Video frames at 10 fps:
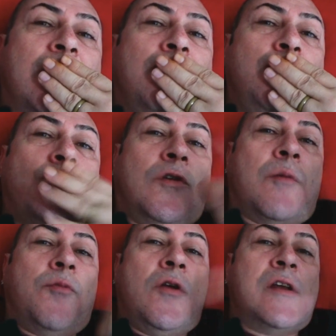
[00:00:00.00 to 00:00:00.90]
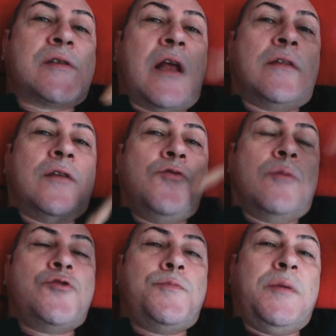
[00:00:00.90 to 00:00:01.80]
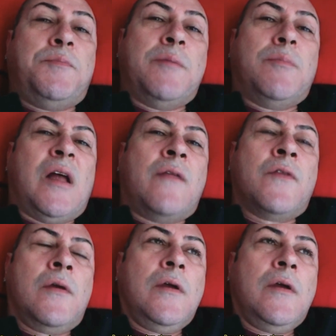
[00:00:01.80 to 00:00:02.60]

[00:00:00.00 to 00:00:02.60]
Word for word: lan videoda böyle sallanıyormuş pipim lan.